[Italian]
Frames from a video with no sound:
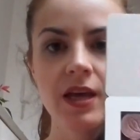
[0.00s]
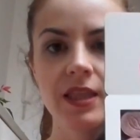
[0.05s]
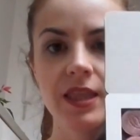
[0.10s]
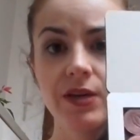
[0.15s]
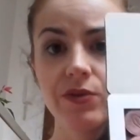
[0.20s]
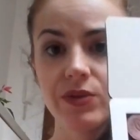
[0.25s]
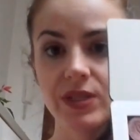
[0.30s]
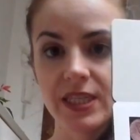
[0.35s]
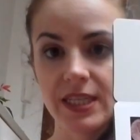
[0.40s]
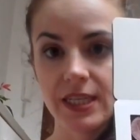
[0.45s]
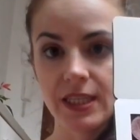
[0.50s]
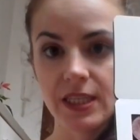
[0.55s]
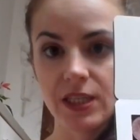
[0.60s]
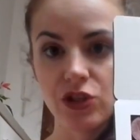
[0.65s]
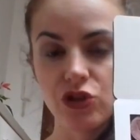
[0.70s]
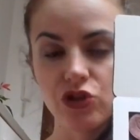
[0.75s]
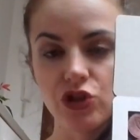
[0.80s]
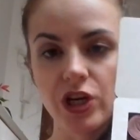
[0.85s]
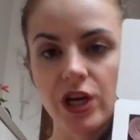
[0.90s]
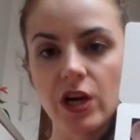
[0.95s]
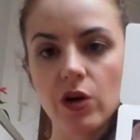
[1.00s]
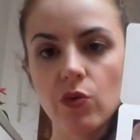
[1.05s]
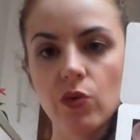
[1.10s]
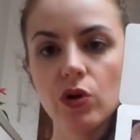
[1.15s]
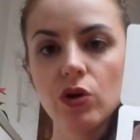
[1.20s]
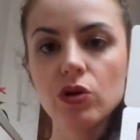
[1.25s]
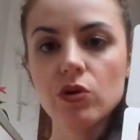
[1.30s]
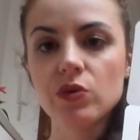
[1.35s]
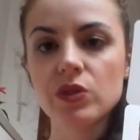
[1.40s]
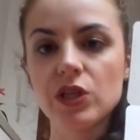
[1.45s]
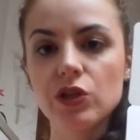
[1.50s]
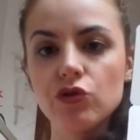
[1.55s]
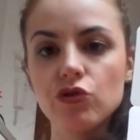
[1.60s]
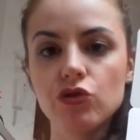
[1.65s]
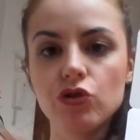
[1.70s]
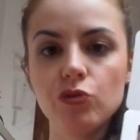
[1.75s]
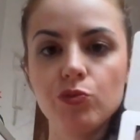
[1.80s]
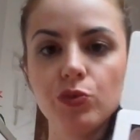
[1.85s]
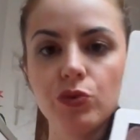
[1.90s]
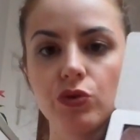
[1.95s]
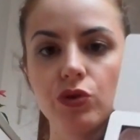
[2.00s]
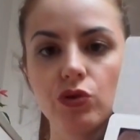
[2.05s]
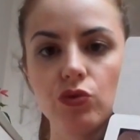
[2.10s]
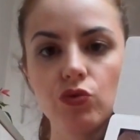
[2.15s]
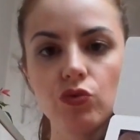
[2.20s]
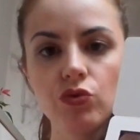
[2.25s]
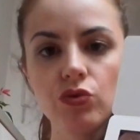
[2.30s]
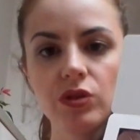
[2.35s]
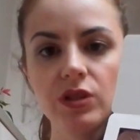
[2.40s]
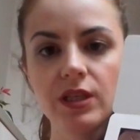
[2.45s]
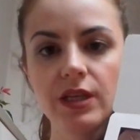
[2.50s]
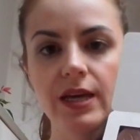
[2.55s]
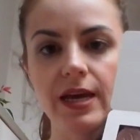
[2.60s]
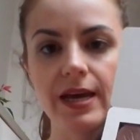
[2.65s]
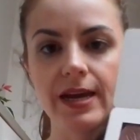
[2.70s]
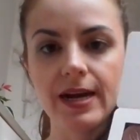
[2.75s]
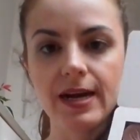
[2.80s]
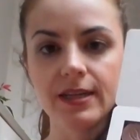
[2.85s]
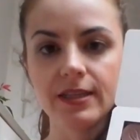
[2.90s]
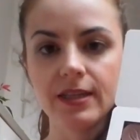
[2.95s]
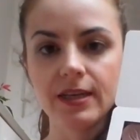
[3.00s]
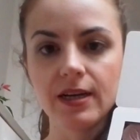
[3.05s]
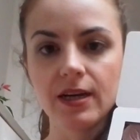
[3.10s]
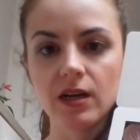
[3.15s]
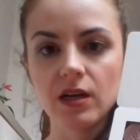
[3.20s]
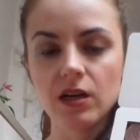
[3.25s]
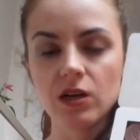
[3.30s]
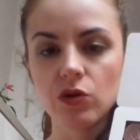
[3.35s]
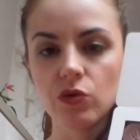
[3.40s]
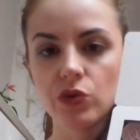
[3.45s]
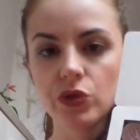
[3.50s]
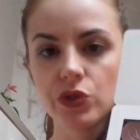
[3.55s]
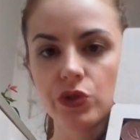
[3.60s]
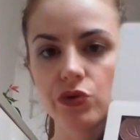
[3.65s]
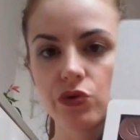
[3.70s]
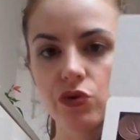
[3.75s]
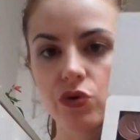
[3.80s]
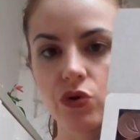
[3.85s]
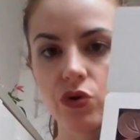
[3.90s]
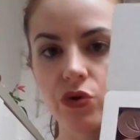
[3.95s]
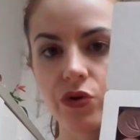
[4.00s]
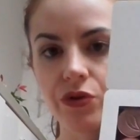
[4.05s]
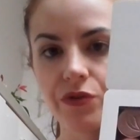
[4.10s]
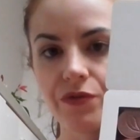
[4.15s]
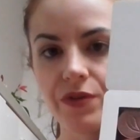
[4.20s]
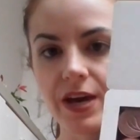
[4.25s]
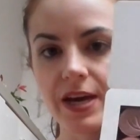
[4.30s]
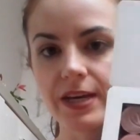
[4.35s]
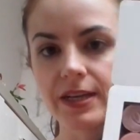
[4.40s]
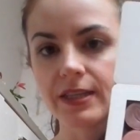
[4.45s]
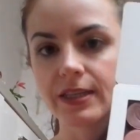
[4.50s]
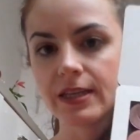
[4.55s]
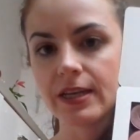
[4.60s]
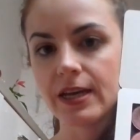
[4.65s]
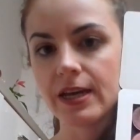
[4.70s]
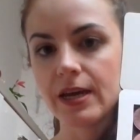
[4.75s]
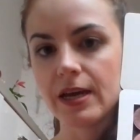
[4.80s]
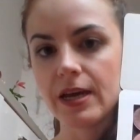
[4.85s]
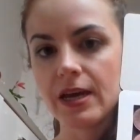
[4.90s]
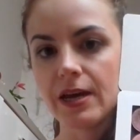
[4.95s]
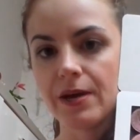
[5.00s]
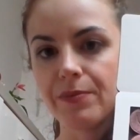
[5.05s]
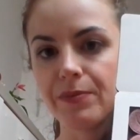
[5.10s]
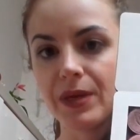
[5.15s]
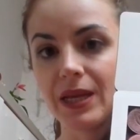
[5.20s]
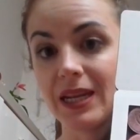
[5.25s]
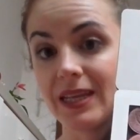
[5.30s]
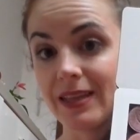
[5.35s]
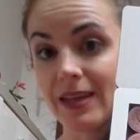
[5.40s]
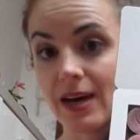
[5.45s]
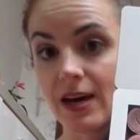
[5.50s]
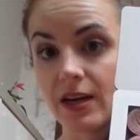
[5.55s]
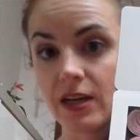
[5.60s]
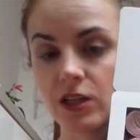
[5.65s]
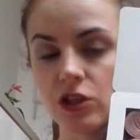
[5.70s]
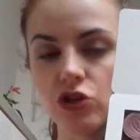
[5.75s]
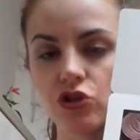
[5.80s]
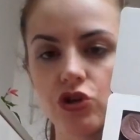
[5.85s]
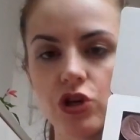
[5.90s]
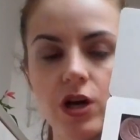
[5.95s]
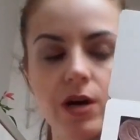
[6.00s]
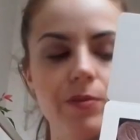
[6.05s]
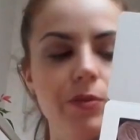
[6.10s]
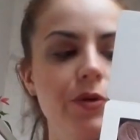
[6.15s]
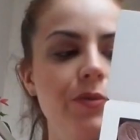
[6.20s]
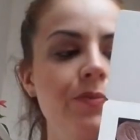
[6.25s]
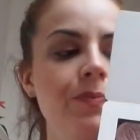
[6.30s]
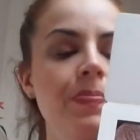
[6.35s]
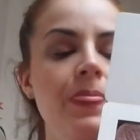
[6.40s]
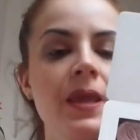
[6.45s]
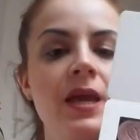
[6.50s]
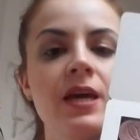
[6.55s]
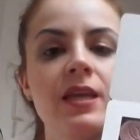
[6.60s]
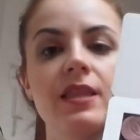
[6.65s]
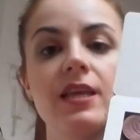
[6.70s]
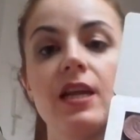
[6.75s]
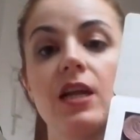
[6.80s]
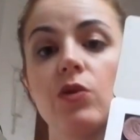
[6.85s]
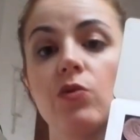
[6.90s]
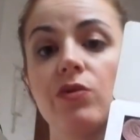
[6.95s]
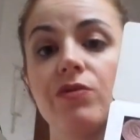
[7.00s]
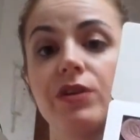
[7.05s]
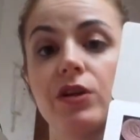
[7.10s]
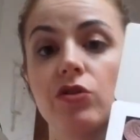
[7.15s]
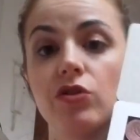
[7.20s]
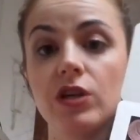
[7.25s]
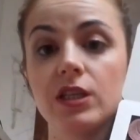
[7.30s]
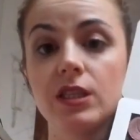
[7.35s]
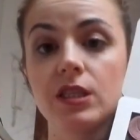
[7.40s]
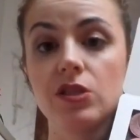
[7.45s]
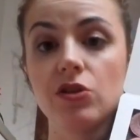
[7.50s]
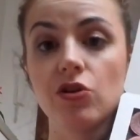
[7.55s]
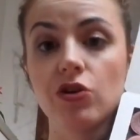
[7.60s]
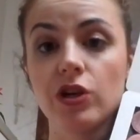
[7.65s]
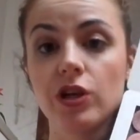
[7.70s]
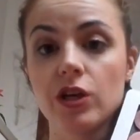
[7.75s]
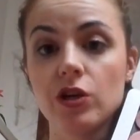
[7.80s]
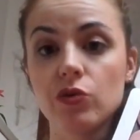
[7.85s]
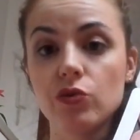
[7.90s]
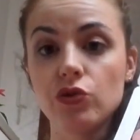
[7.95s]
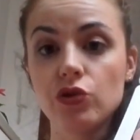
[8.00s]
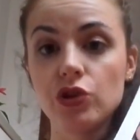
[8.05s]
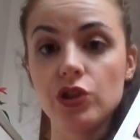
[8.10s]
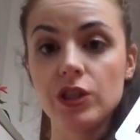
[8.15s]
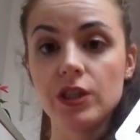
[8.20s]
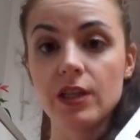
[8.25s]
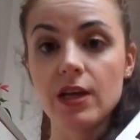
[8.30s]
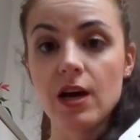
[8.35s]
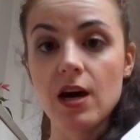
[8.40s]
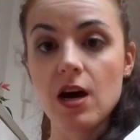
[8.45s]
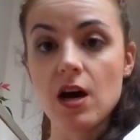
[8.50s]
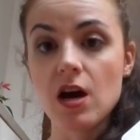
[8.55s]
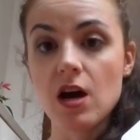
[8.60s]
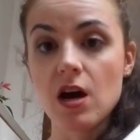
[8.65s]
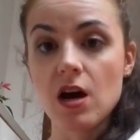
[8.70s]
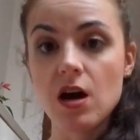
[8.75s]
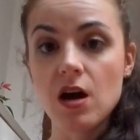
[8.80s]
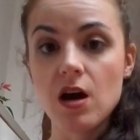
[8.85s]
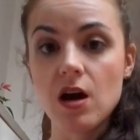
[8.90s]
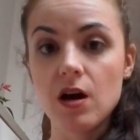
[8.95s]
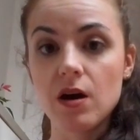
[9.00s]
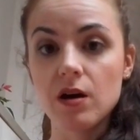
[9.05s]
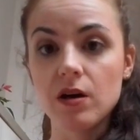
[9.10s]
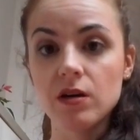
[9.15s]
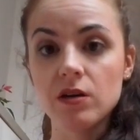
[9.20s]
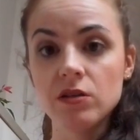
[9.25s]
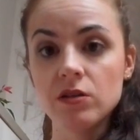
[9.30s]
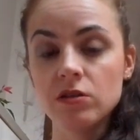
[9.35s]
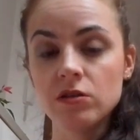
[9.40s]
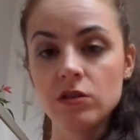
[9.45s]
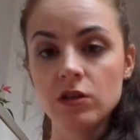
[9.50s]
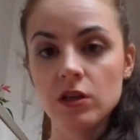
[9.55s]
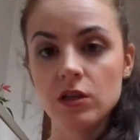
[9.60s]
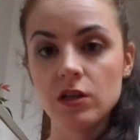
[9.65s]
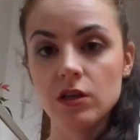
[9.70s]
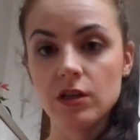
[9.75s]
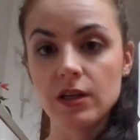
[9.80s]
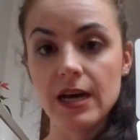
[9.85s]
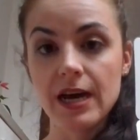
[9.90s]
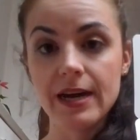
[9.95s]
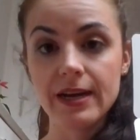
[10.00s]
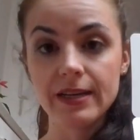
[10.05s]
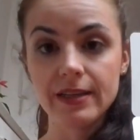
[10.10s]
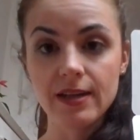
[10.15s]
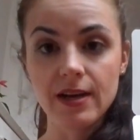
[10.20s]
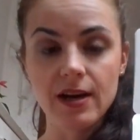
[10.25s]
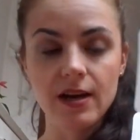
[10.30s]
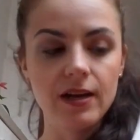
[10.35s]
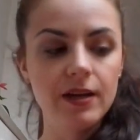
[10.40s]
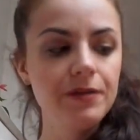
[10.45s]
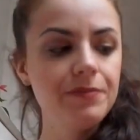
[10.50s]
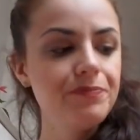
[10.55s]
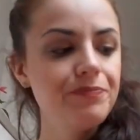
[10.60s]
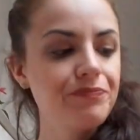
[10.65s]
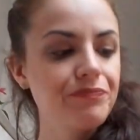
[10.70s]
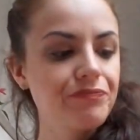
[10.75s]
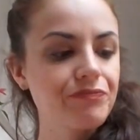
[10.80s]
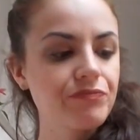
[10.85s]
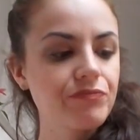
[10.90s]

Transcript: Devo essere sincera, quello che ho usato di più di tutti è Radical, questo color verde militare, diciamo, della nuova collezione che è uscita eh, a Natale